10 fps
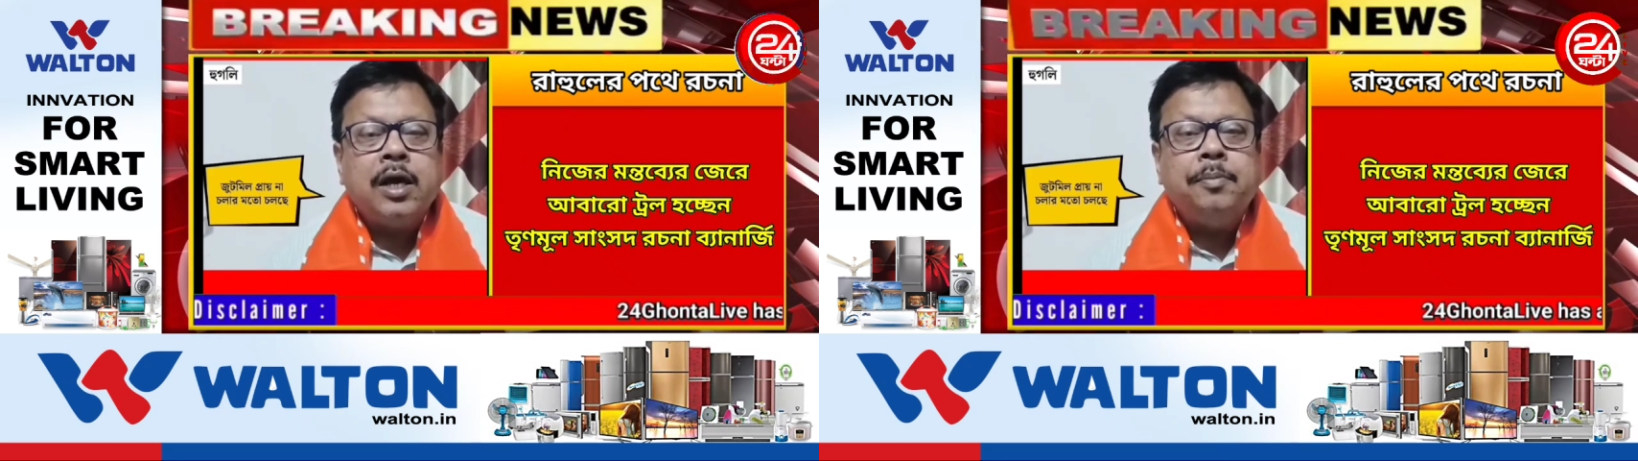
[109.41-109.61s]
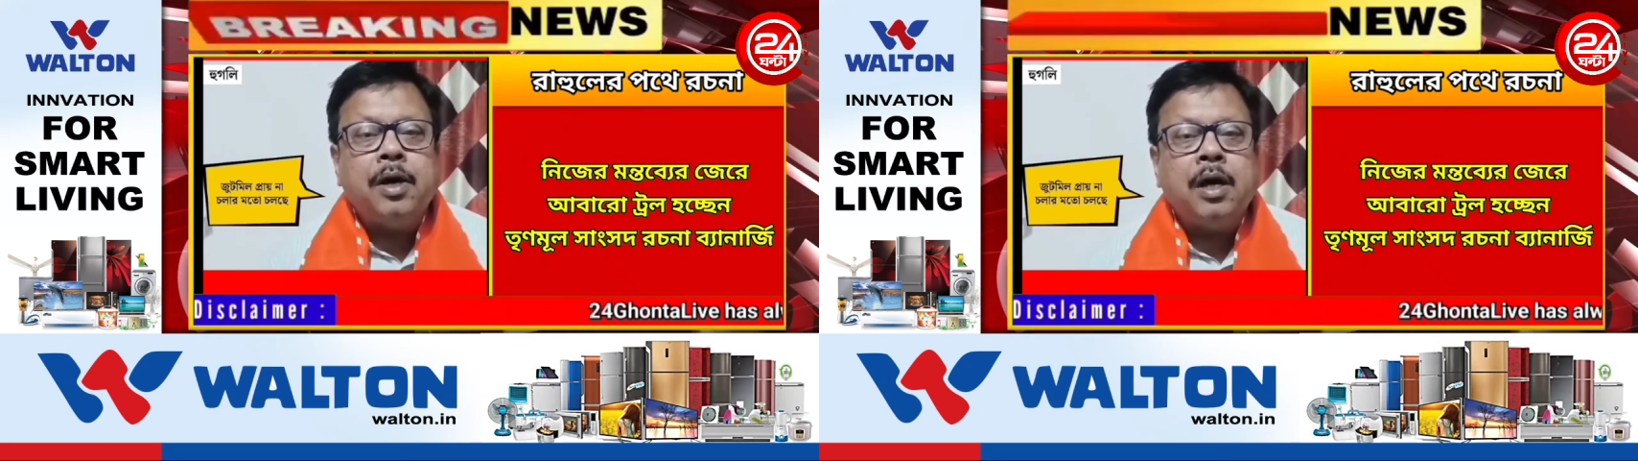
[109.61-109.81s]

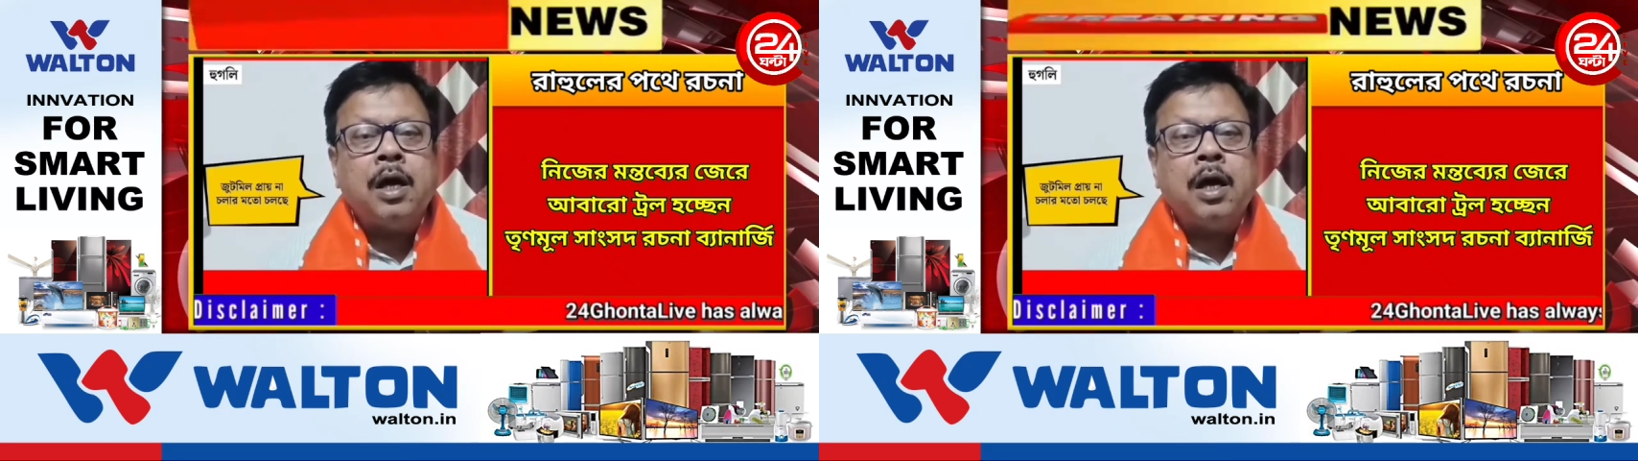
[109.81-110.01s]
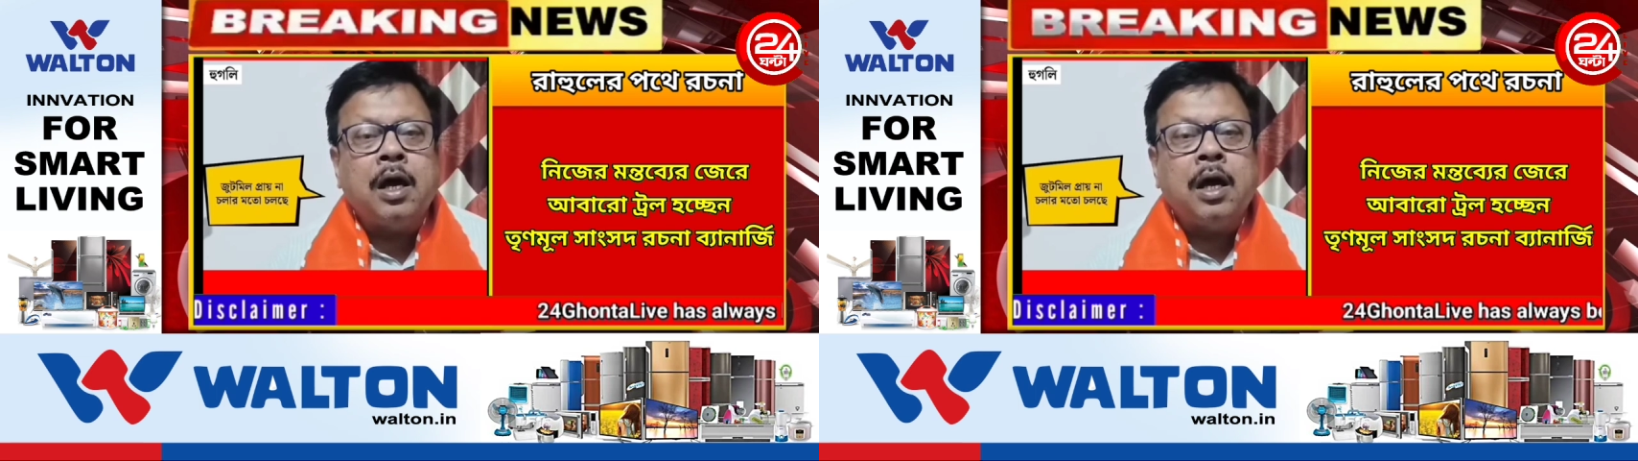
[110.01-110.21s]
অতএব
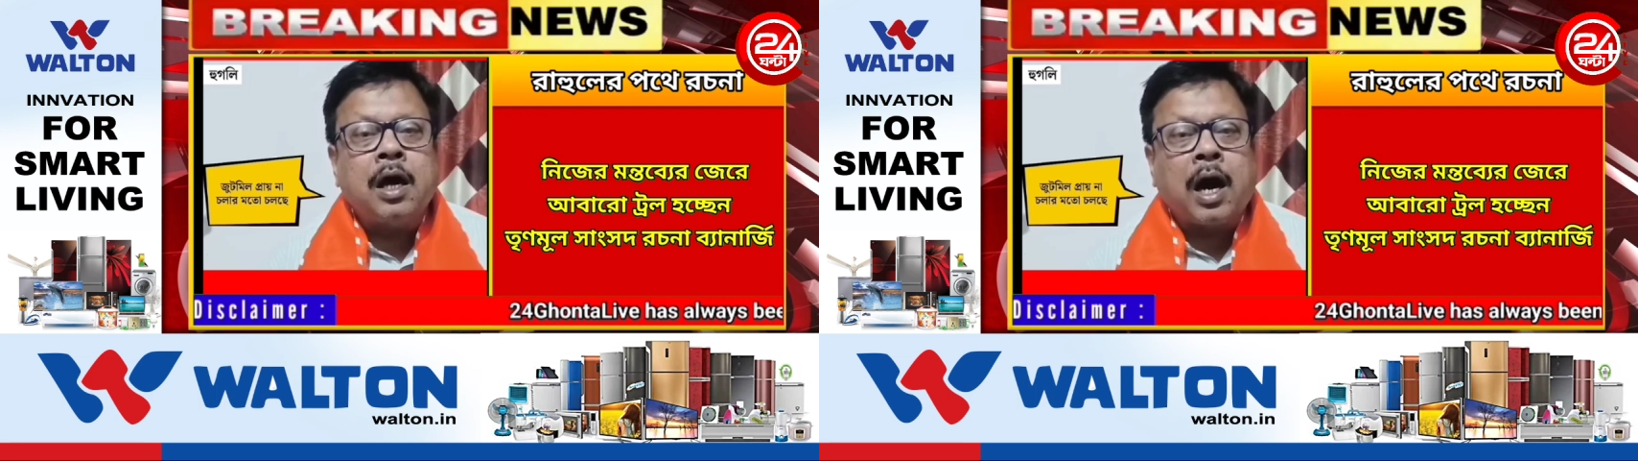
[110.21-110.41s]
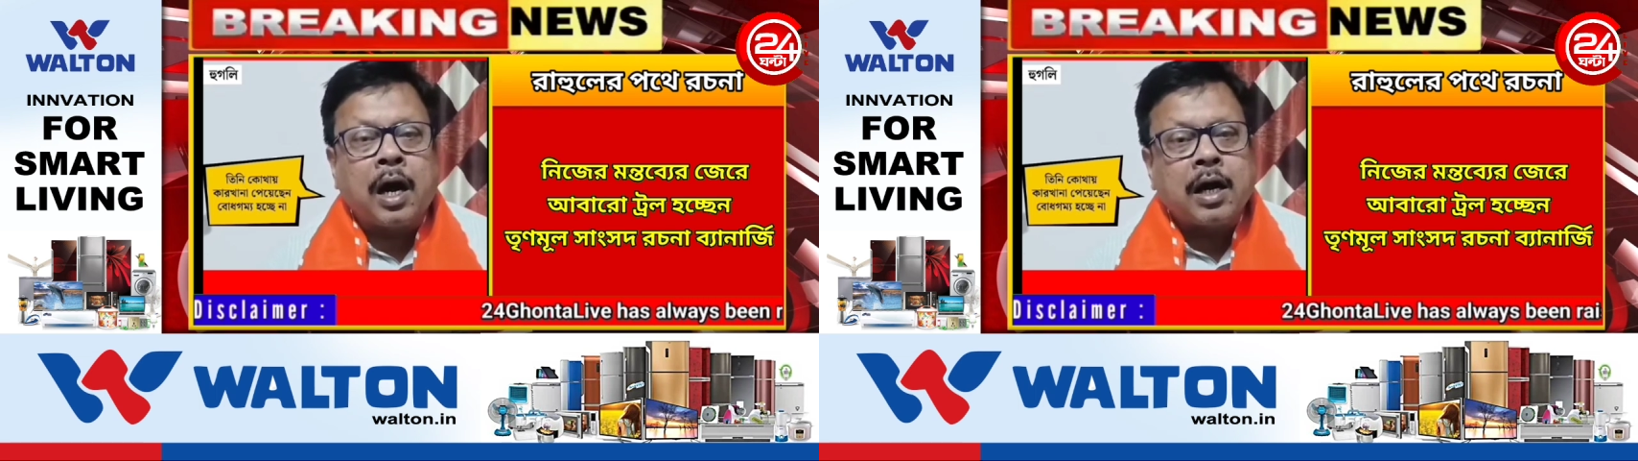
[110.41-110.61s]

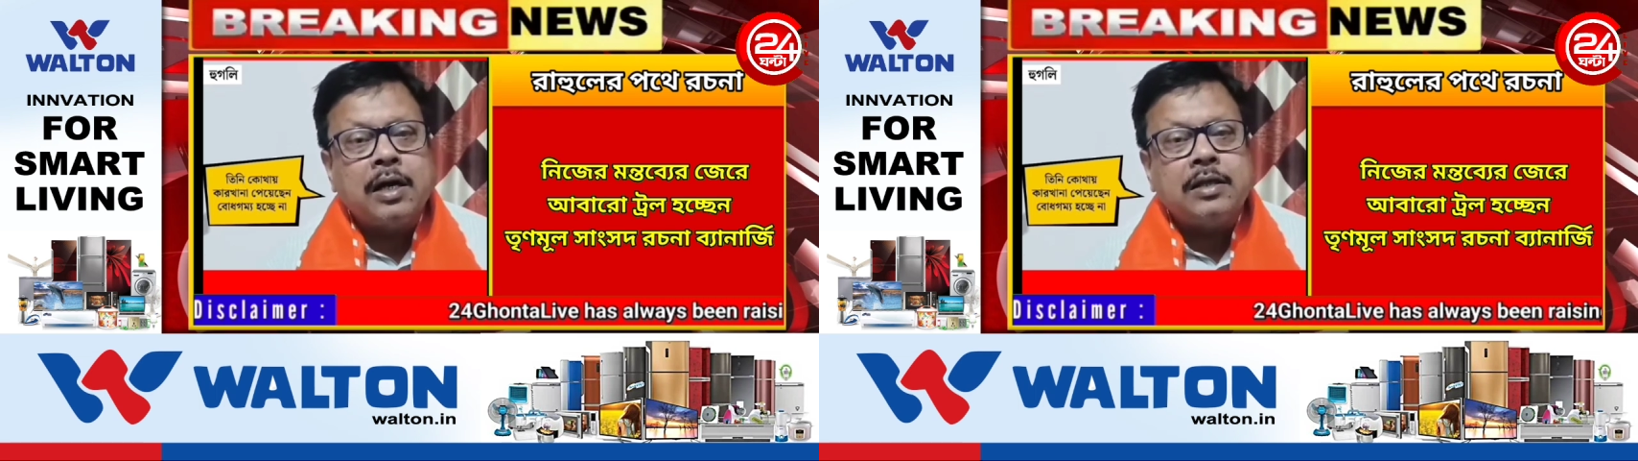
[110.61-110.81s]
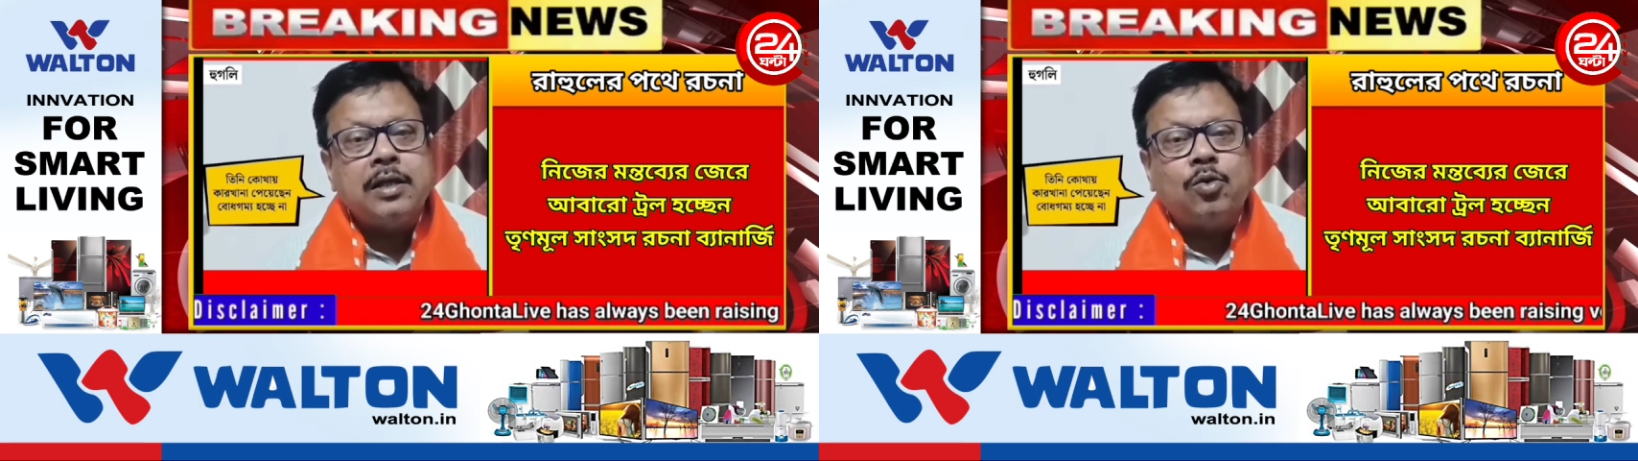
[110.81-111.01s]

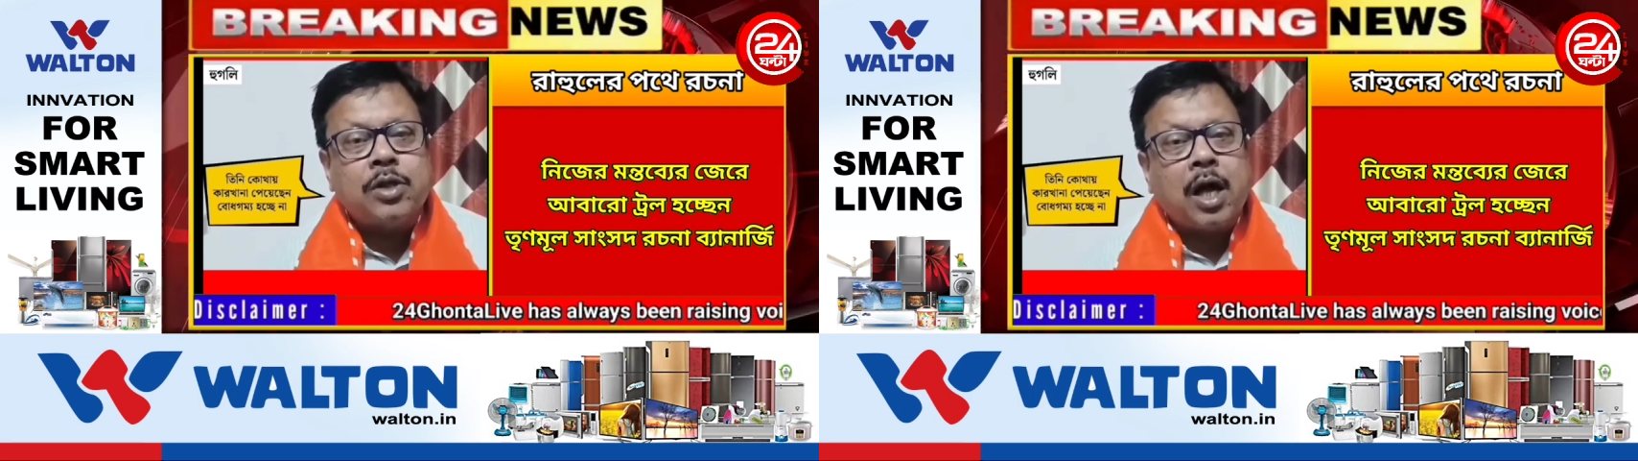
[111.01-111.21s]
কারখানা